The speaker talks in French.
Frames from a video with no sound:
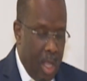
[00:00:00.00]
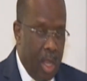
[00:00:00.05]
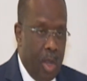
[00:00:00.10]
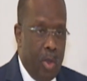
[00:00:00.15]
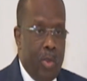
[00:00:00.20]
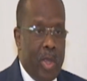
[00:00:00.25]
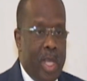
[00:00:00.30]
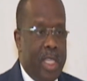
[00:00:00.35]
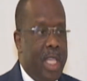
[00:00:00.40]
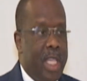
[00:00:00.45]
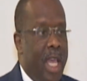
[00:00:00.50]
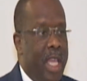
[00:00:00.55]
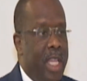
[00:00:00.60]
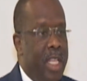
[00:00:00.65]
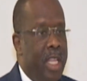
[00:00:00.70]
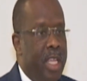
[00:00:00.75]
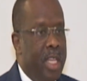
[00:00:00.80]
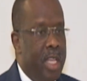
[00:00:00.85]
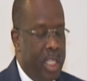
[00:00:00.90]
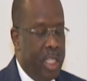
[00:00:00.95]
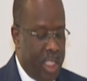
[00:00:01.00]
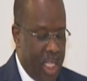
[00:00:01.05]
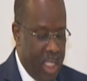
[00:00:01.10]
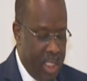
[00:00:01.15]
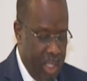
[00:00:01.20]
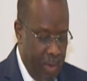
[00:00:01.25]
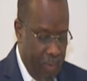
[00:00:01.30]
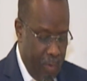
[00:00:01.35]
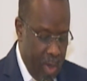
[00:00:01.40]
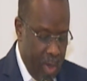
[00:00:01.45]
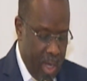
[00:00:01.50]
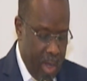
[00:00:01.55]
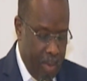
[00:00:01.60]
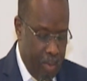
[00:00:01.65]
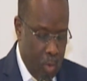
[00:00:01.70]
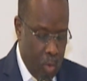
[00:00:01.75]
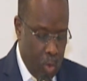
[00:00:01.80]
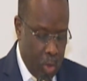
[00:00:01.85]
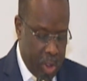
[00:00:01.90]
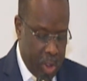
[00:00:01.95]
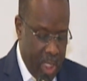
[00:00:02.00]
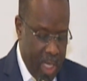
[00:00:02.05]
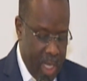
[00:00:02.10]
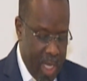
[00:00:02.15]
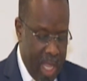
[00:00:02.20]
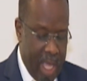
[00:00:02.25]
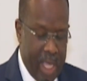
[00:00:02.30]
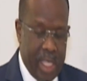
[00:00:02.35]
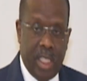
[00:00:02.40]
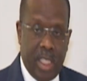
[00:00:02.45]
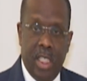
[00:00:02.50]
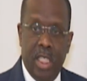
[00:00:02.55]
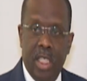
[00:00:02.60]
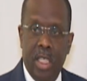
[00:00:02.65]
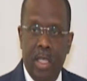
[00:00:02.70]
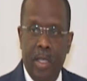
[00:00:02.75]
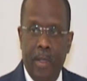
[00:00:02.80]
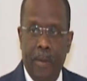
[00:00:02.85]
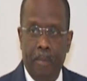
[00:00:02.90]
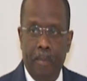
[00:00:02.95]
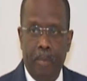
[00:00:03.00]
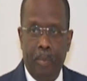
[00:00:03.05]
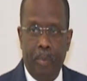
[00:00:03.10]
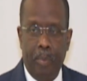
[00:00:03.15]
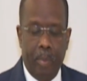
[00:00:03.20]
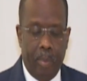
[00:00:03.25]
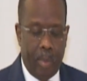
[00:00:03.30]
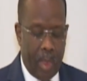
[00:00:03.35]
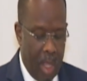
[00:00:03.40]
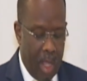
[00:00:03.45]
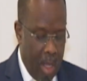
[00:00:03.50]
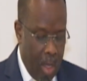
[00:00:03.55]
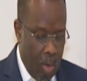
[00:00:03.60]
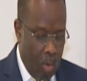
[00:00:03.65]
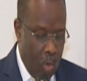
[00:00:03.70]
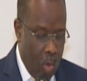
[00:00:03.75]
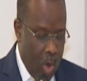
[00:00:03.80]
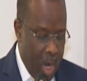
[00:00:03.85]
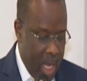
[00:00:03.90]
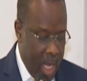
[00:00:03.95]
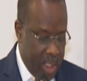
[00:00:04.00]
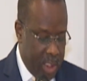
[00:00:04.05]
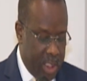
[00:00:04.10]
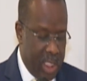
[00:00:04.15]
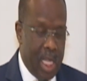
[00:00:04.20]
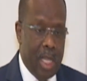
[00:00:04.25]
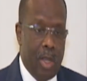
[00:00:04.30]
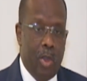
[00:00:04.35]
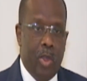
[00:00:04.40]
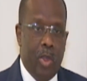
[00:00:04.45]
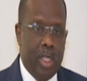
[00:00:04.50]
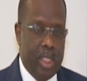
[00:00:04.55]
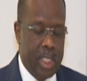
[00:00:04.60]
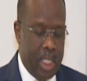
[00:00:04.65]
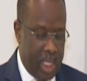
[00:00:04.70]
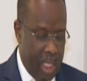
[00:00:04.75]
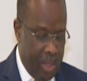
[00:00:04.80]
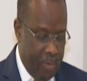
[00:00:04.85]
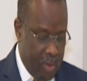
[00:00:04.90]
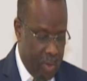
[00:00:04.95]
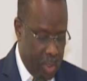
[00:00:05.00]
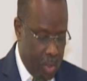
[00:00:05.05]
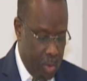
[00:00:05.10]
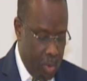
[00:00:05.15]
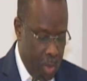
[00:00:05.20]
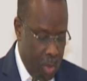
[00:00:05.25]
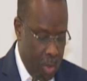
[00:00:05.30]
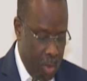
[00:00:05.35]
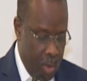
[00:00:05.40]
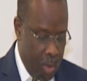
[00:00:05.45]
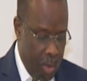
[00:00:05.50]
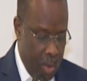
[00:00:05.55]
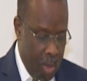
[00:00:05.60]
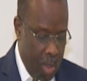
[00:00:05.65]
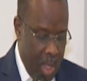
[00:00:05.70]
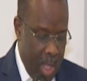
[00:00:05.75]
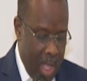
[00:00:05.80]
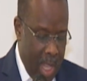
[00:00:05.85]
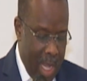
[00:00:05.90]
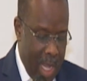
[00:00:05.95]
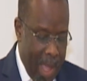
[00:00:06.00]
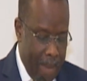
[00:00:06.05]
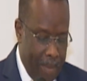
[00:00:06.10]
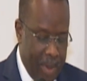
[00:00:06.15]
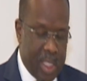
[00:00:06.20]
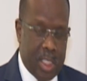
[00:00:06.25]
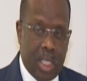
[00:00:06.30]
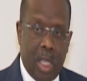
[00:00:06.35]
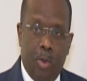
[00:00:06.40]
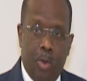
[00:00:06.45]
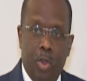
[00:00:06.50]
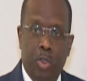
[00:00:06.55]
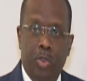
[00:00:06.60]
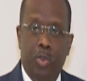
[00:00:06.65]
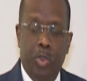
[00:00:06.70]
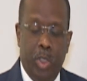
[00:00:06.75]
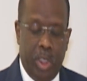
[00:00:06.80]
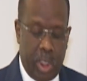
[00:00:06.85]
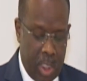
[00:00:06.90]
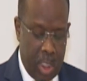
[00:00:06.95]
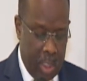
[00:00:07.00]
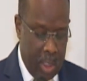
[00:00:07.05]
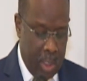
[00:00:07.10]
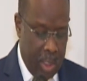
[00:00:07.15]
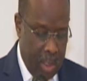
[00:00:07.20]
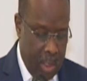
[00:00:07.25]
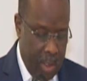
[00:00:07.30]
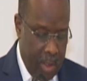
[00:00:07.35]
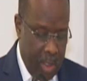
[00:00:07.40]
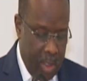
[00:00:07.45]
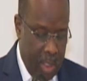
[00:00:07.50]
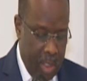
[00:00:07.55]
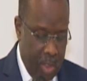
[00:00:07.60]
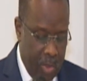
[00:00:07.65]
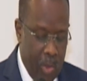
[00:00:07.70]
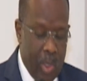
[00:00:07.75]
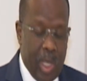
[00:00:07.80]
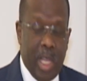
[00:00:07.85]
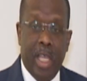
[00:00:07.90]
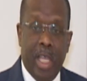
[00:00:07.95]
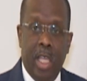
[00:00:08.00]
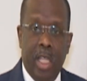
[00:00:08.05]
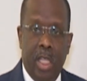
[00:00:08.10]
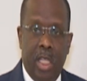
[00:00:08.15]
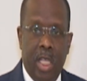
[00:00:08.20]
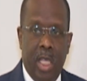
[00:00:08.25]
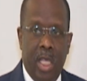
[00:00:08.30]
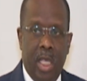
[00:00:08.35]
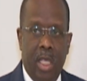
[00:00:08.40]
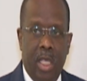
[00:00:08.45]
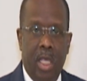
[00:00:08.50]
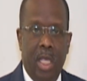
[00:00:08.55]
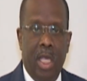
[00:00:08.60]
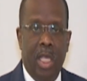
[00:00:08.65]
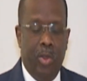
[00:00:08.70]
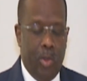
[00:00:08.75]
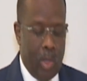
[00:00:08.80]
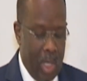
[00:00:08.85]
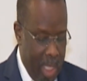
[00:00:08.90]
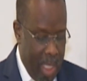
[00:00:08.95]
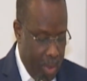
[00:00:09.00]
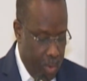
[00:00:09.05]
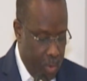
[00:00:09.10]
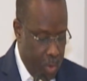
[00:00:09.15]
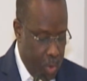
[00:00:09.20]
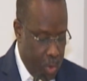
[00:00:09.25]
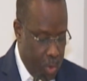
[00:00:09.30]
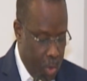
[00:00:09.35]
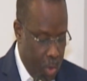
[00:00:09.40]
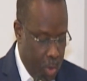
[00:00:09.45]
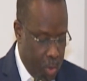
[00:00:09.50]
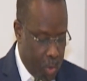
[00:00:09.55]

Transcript: L'USAID, dans ses différents projets en Haïti, encourage dans leurs interventions la prise en compte du genre, de l'équité et de l'inclusion